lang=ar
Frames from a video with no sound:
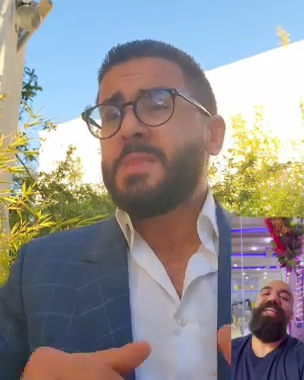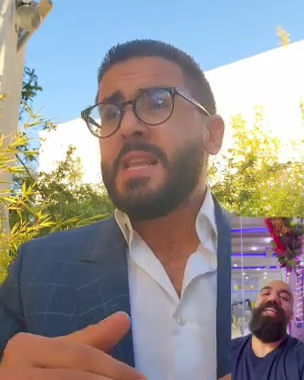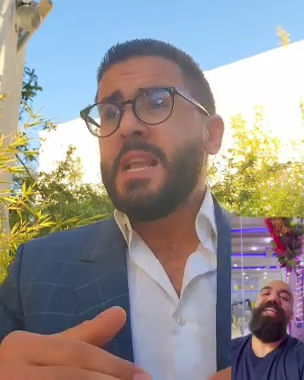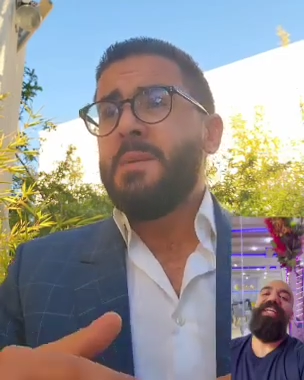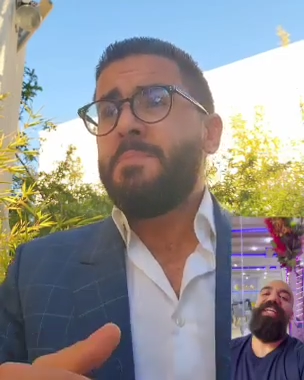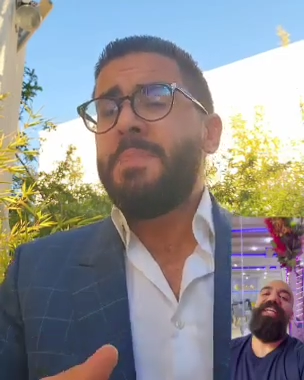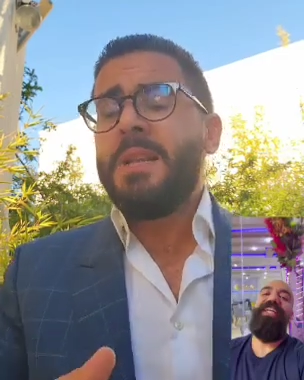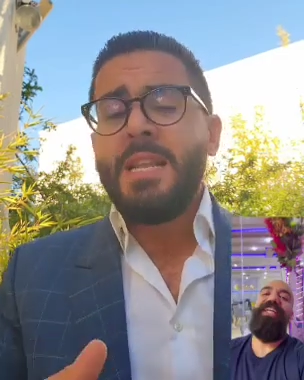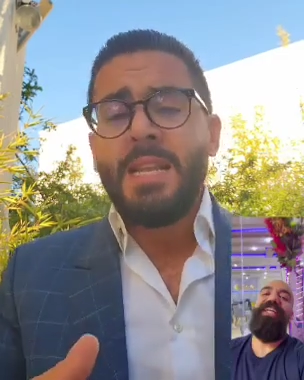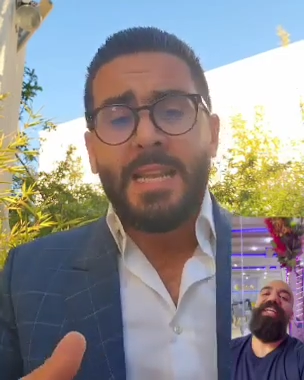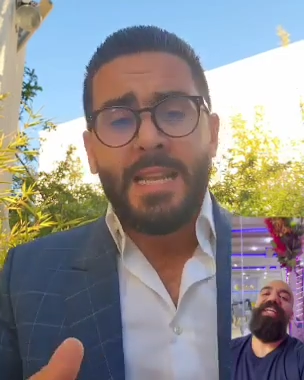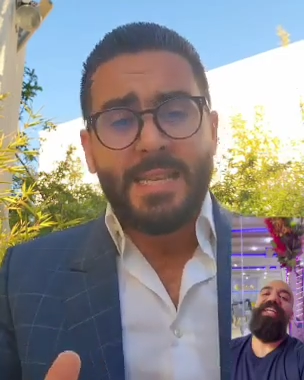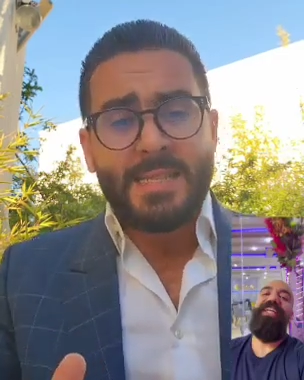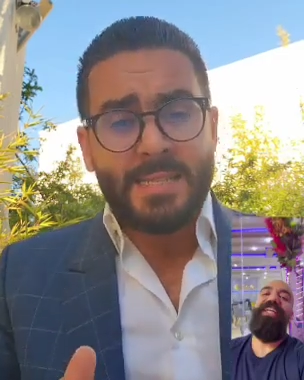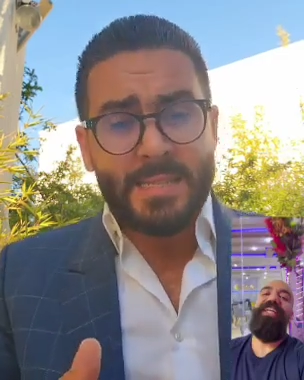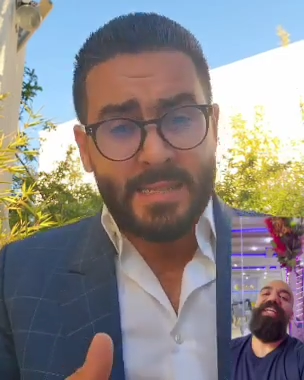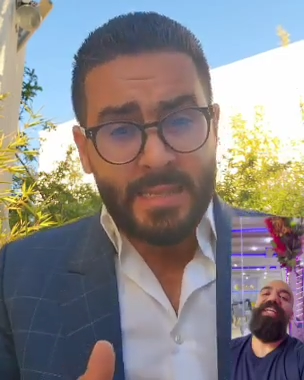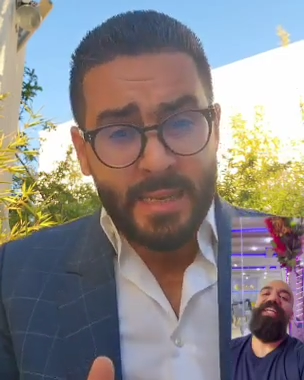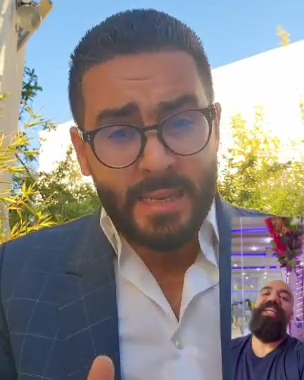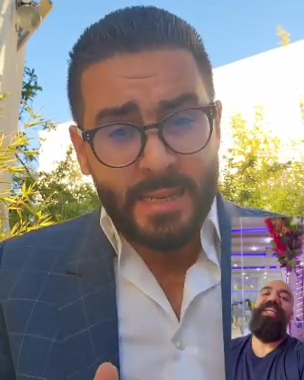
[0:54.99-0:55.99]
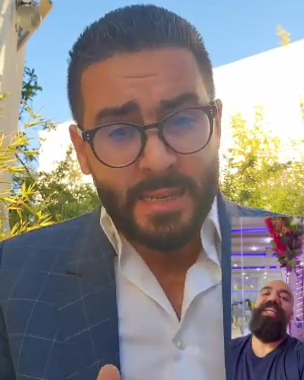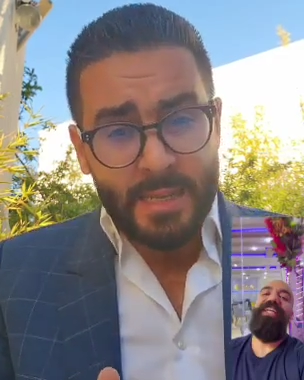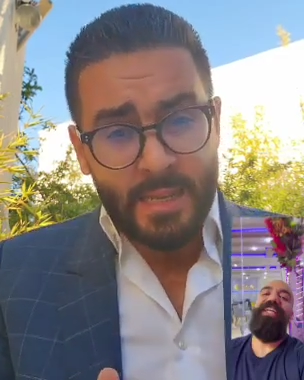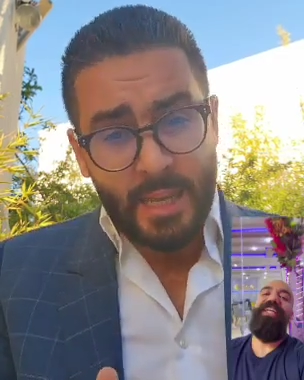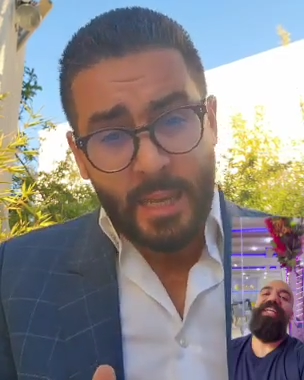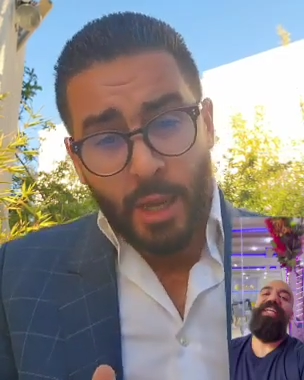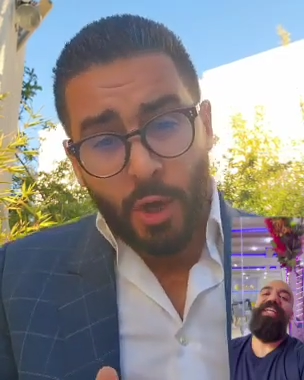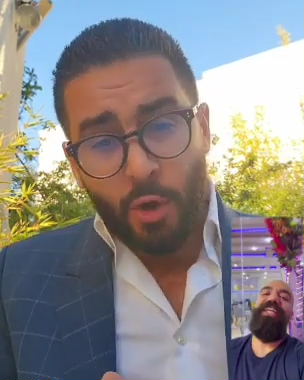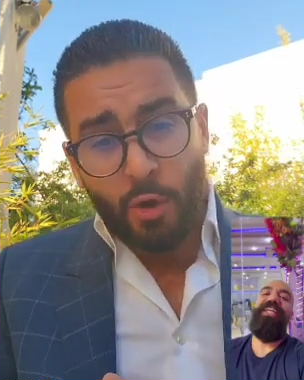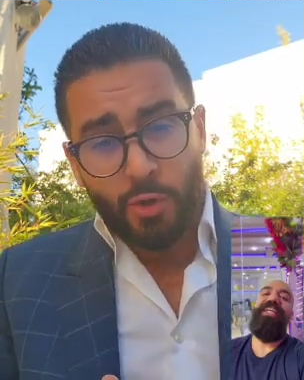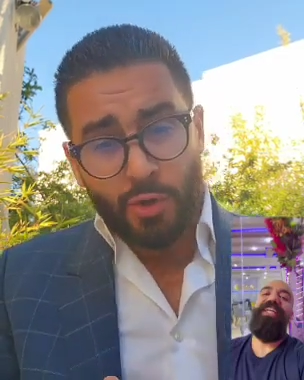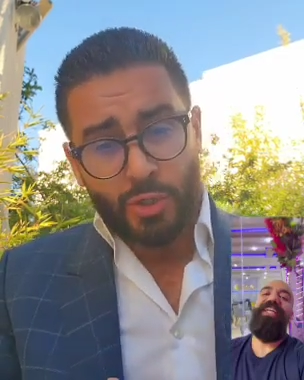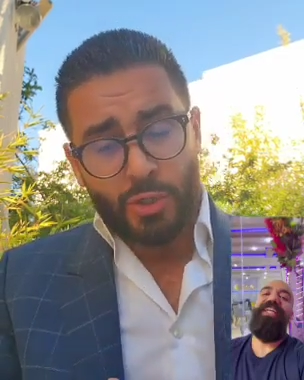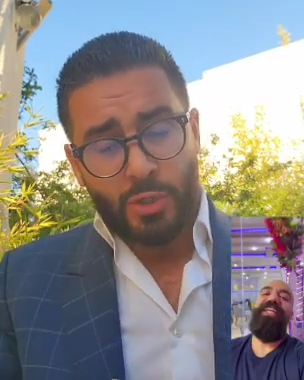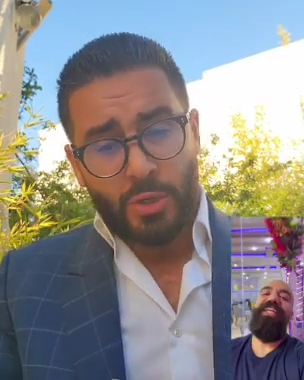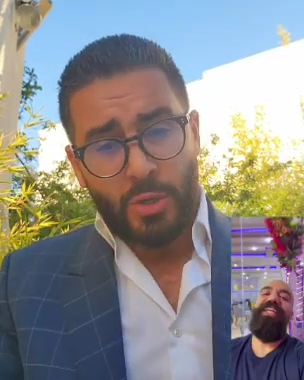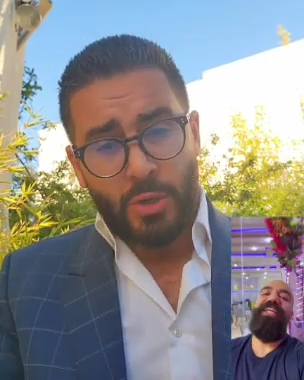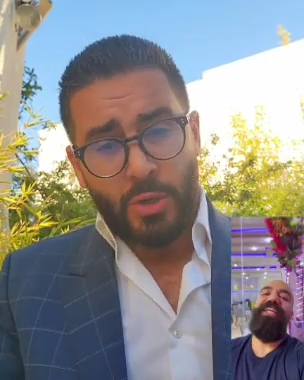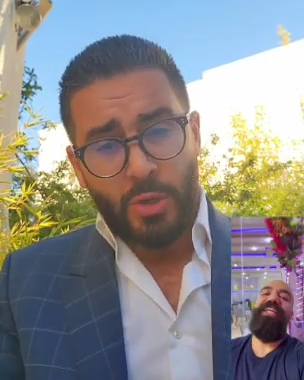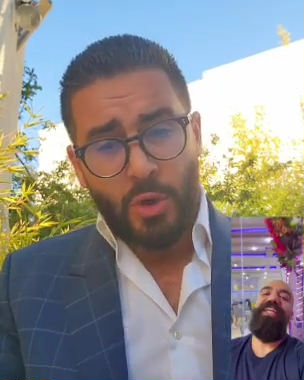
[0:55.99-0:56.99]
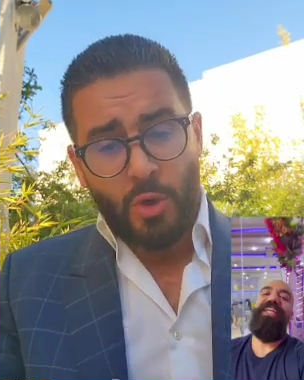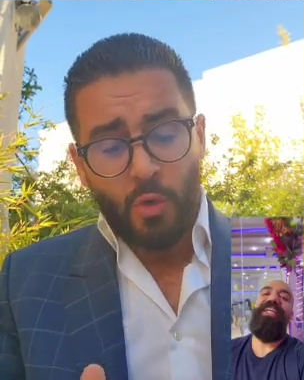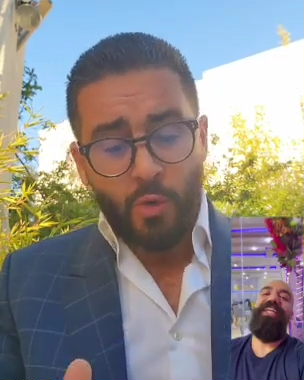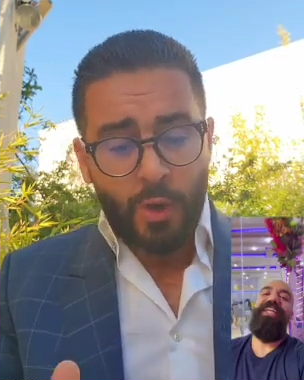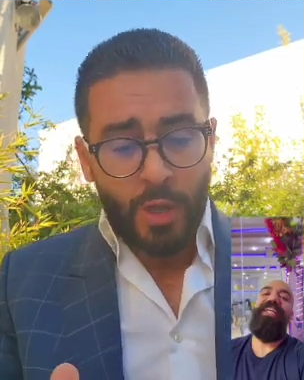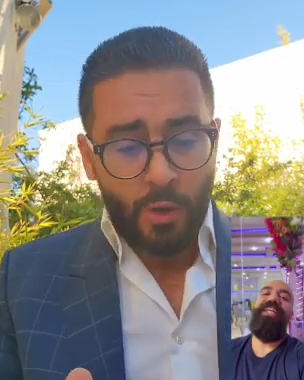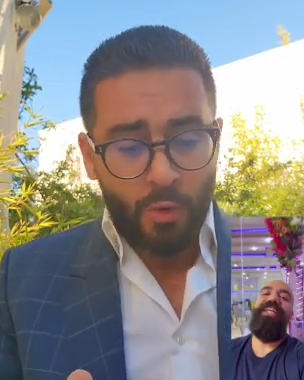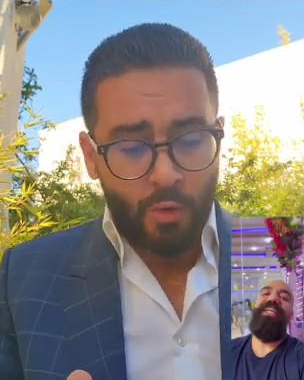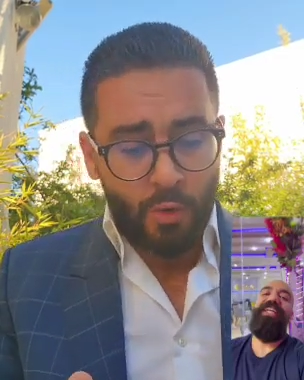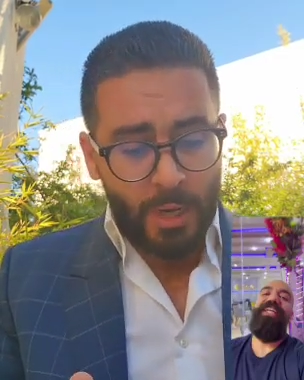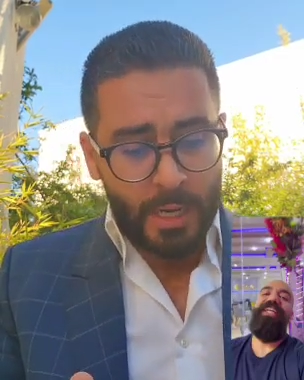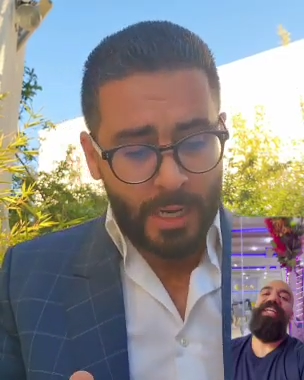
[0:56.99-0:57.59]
ملي السيد كيخرج وكيقول